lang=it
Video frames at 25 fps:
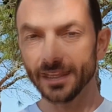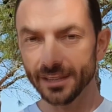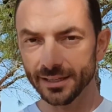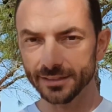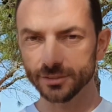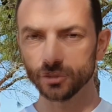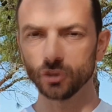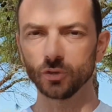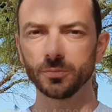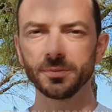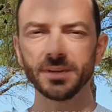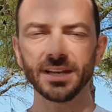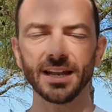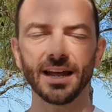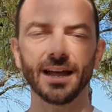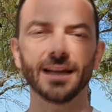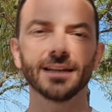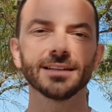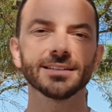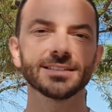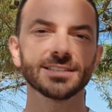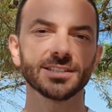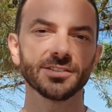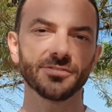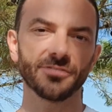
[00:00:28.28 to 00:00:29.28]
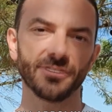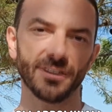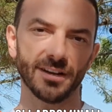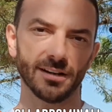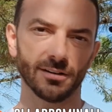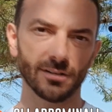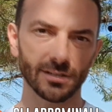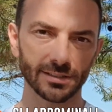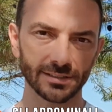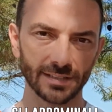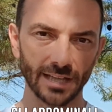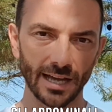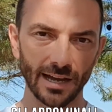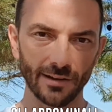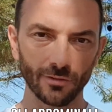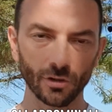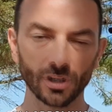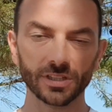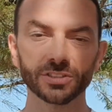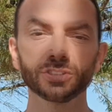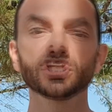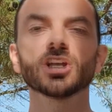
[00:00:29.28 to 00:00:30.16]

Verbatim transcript: gli addominali si fanno a tavola.